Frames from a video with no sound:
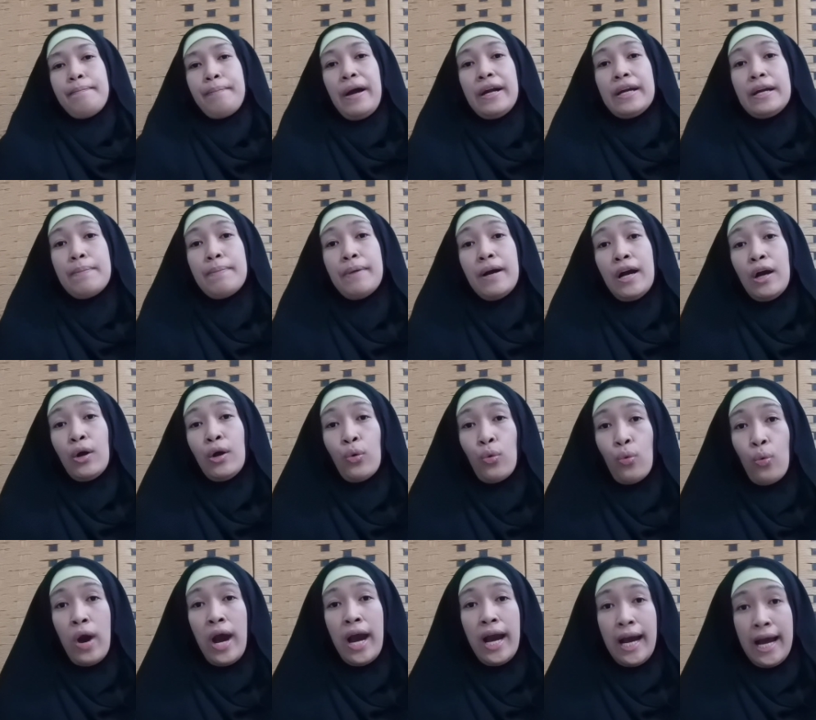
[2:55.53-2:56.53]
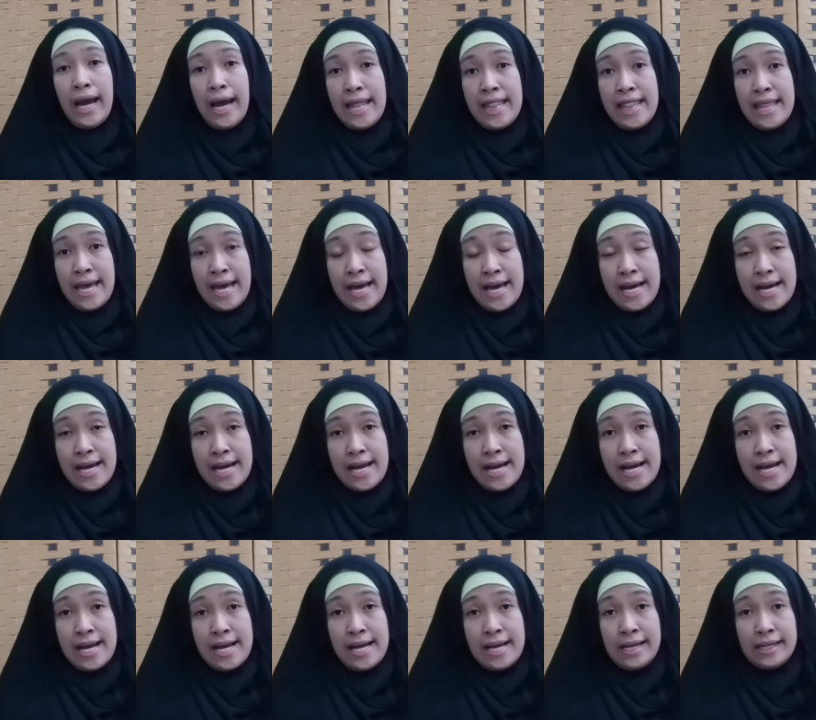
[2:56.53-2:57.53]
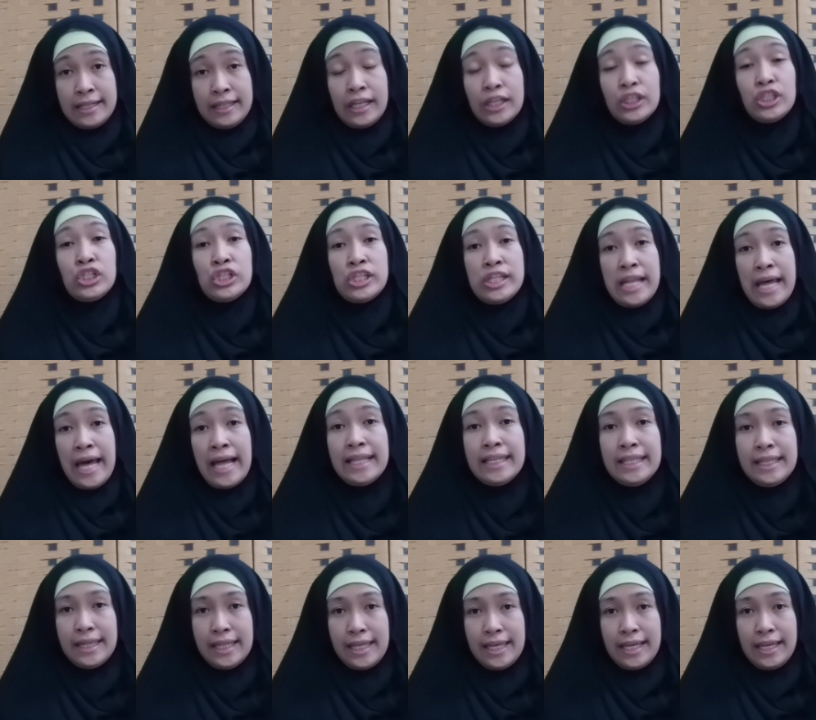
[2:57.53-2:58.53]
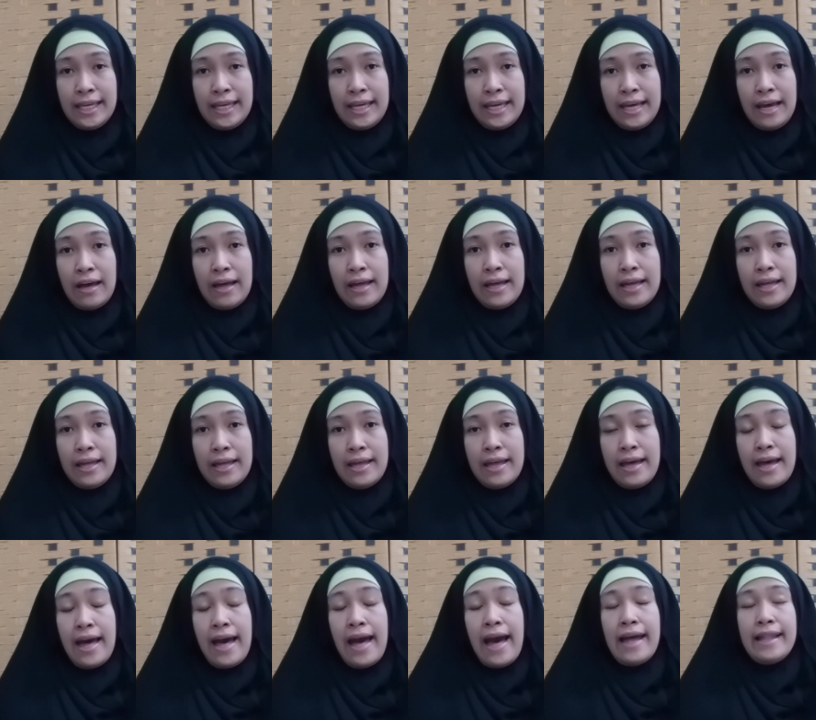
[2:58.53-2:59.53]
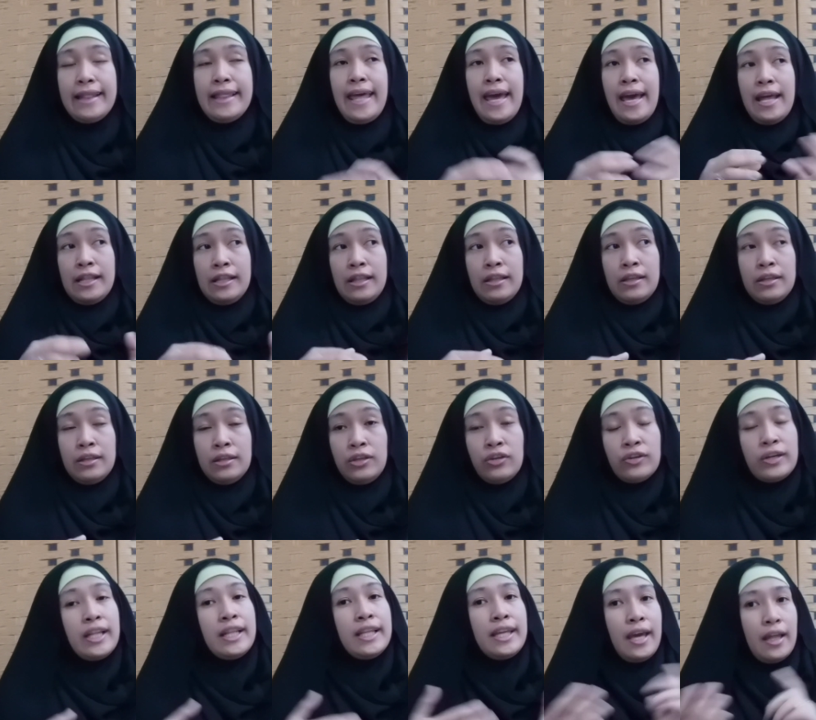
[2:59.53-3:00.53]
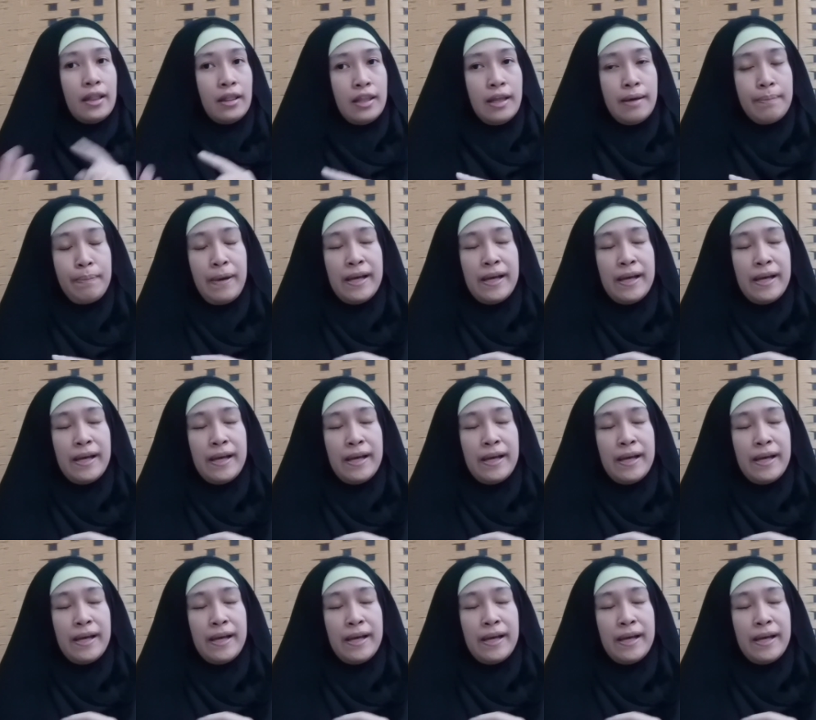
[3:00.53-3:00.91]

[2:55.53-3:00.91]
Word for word: para makakuha ka ng nationality. Then you can get the